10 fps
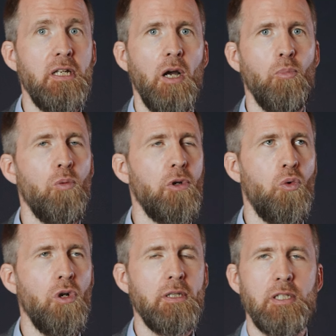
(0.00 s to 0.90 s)
Singapur mit
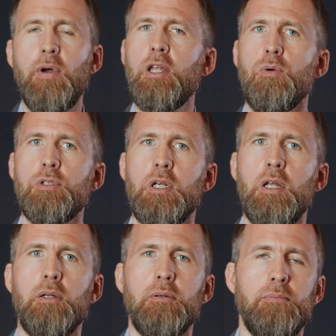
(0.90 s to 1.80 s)
192
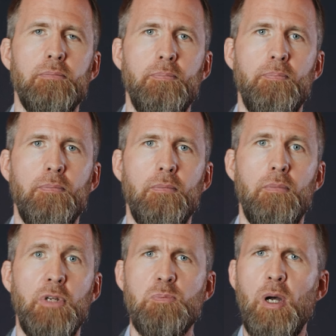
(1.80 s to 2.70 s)
Ländern.
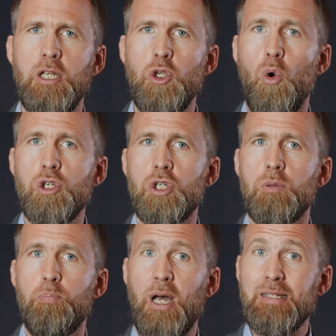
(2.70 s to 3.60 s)
Das macht den
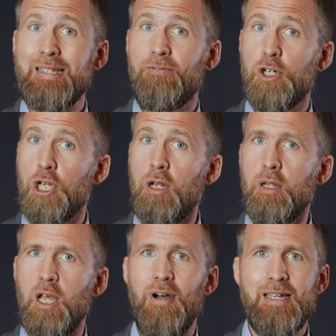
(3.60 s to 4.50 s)
deutschen Pass
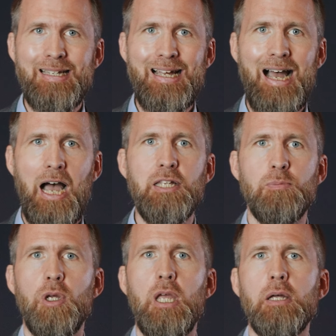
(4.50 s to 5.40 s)
verständlicherweise heiß
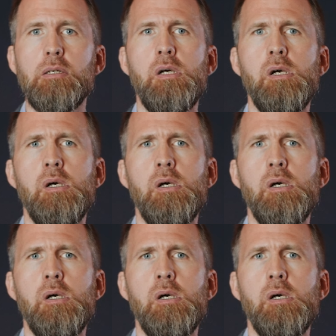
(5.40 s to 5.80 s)
begehrt